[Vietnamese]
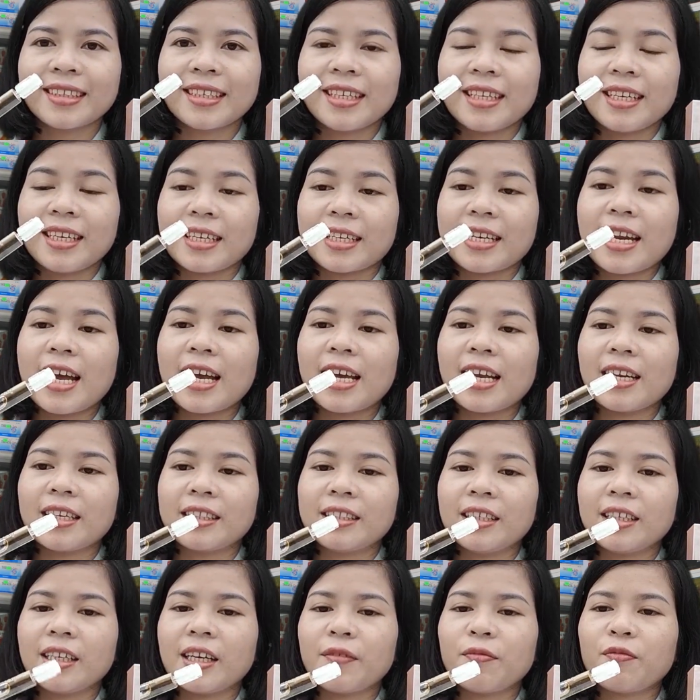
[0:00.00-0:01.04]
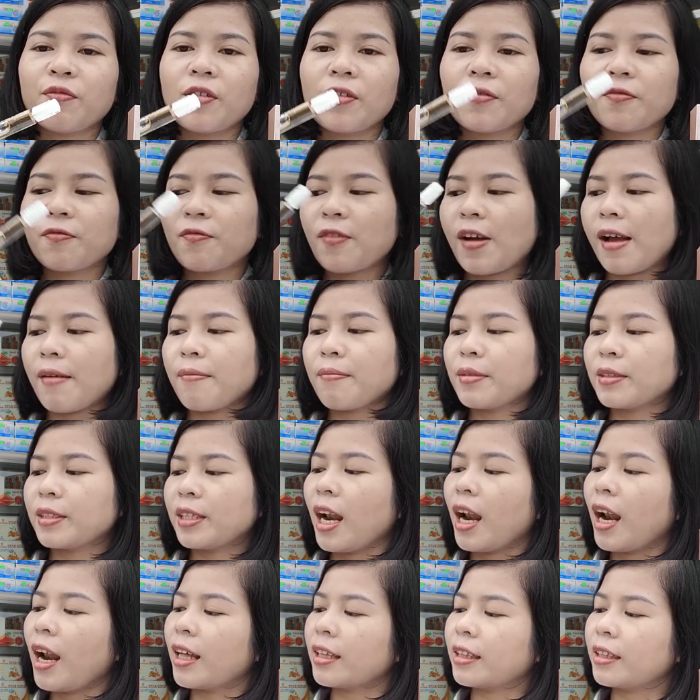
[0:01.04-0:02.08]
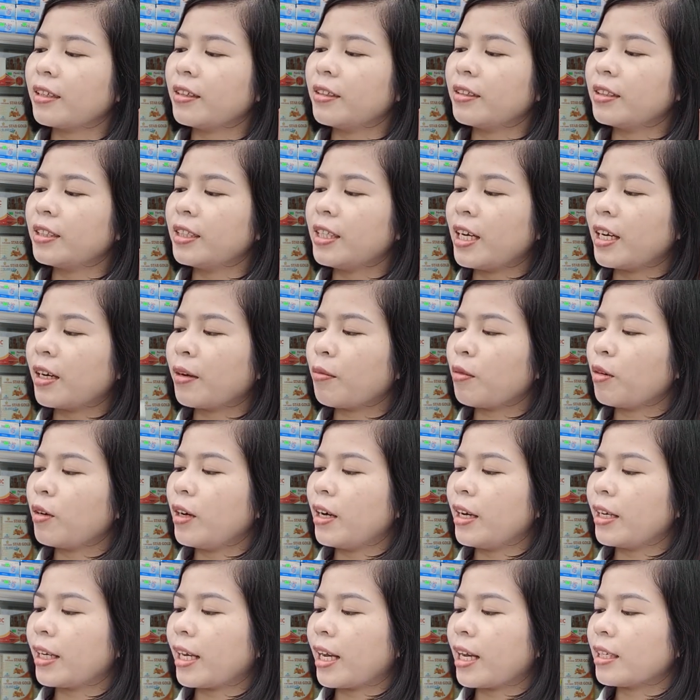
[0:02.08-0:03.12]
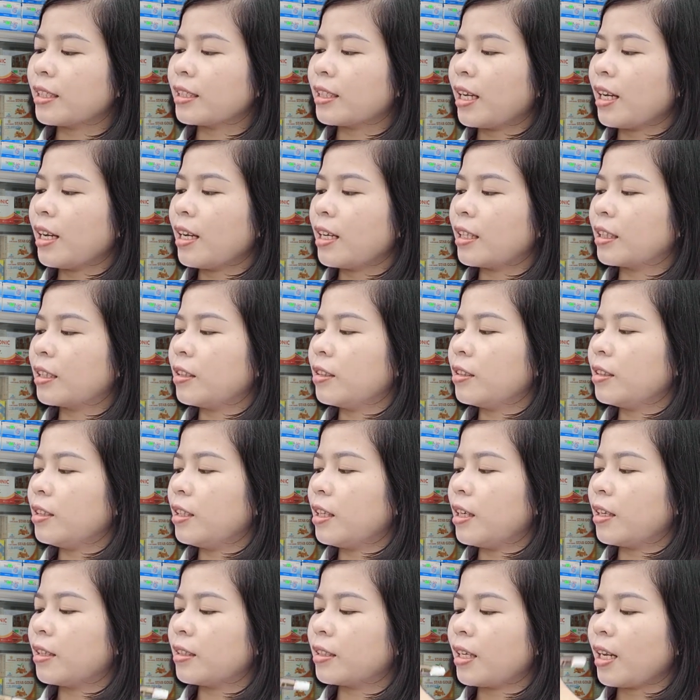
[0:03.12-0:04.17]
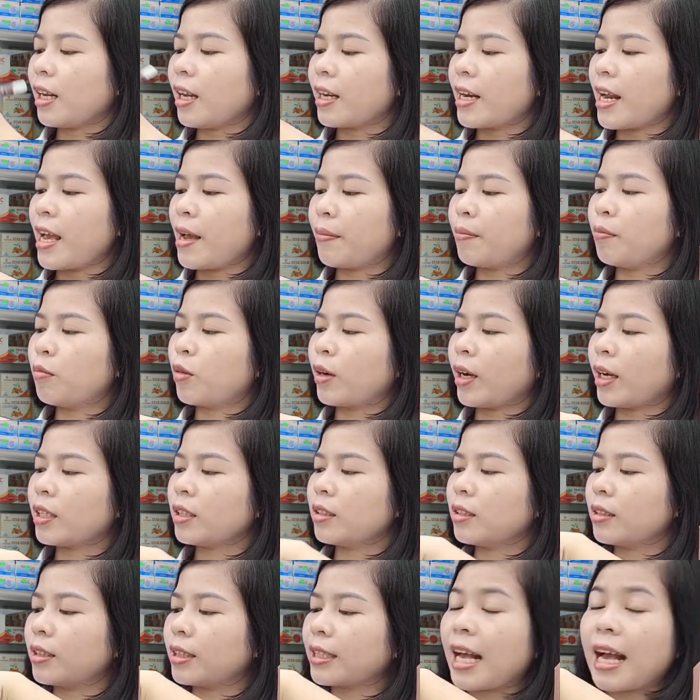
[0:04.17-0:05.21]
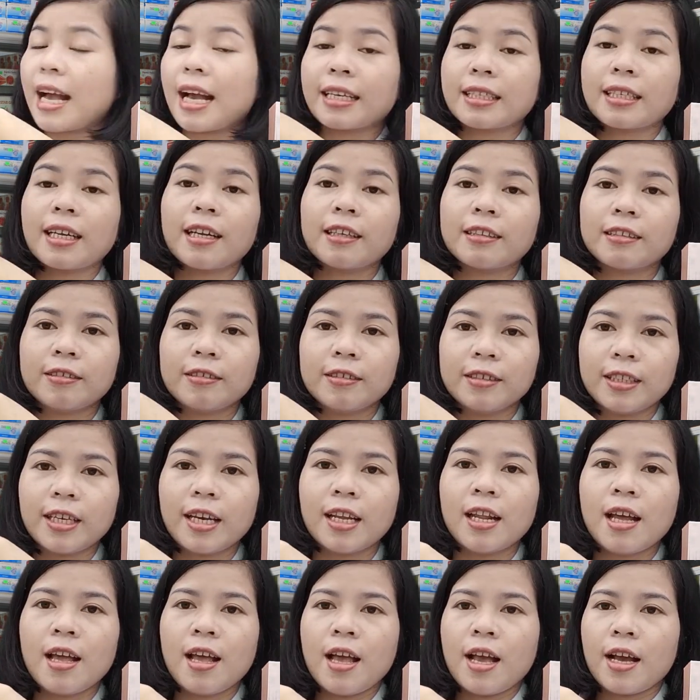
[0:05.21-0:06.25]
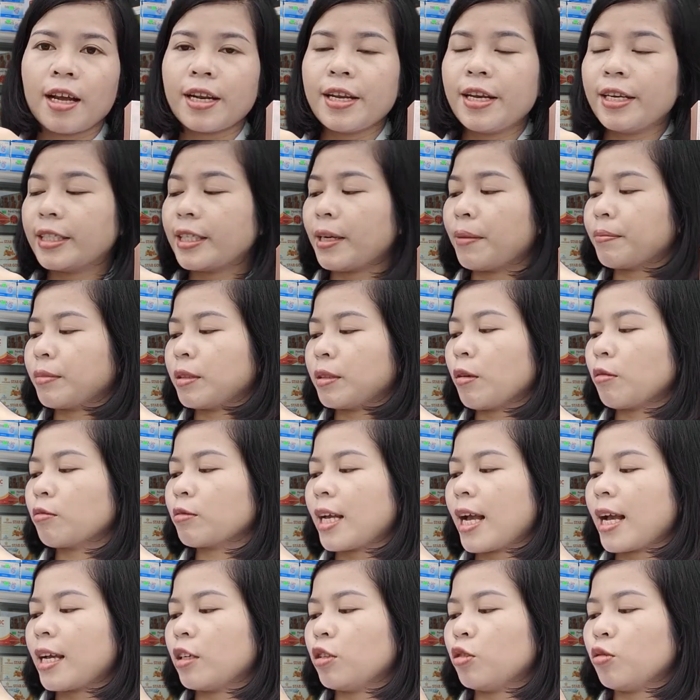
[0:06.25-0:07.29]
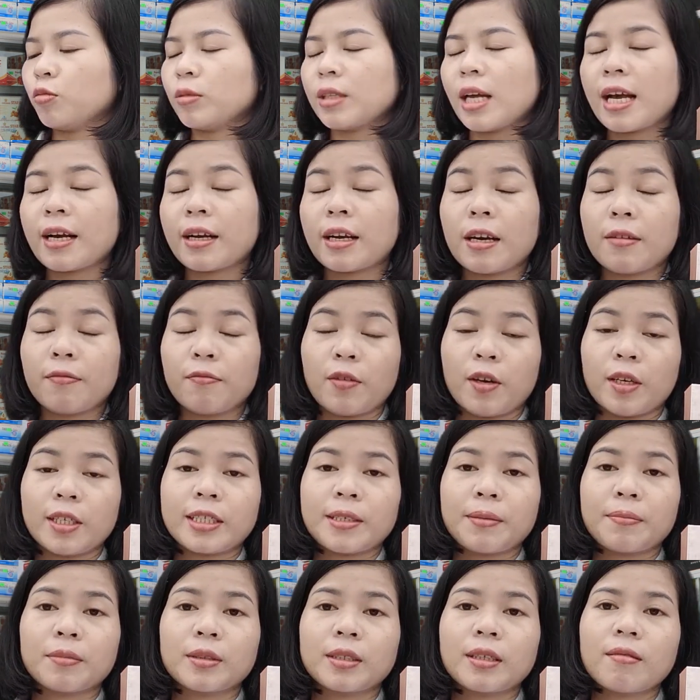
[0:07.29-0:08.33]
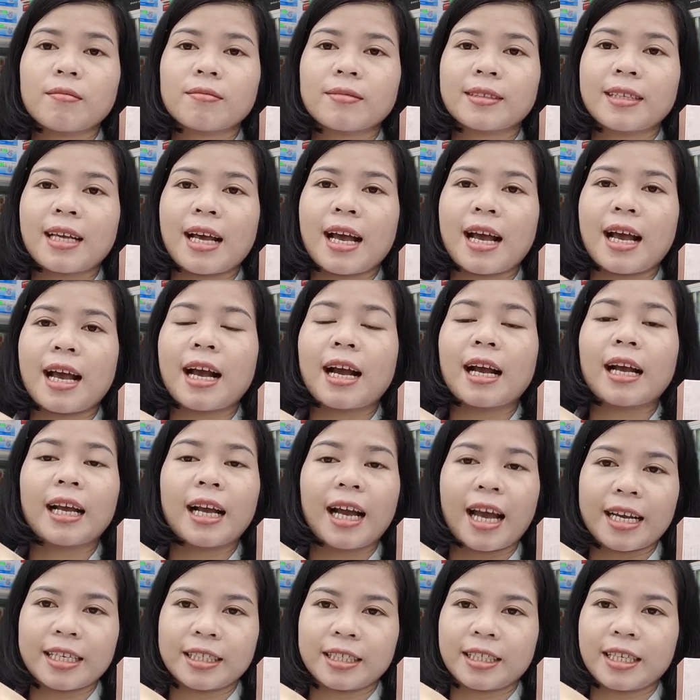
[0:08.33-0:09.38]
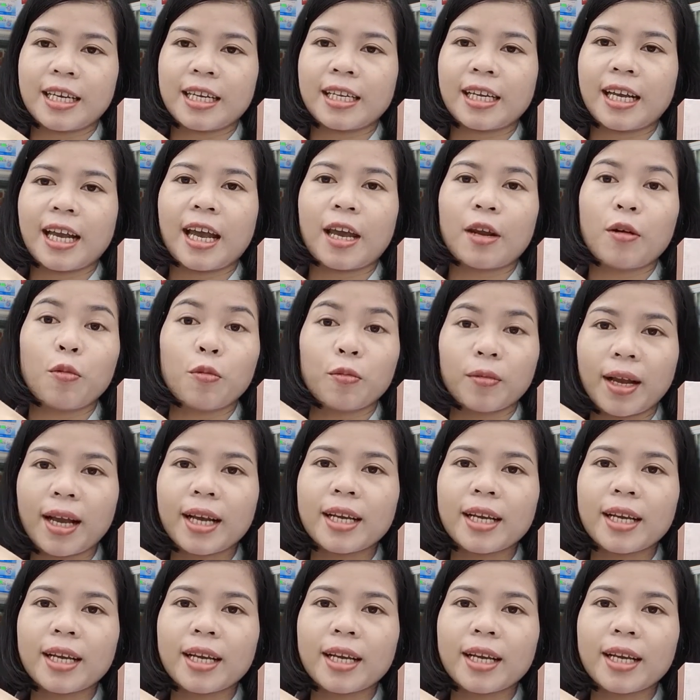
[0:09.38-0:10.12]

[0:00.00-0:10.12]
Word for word: đây là những cái phương pháp mà rất là tự nhiên đó mọi người nhá, rất là tự nhiên, rất là đẹp, một cách da rất là tự nhiên. Để chăm sóc da thì chúng ta cần phải chăm sóc da hàng ngày, skin care đúng cách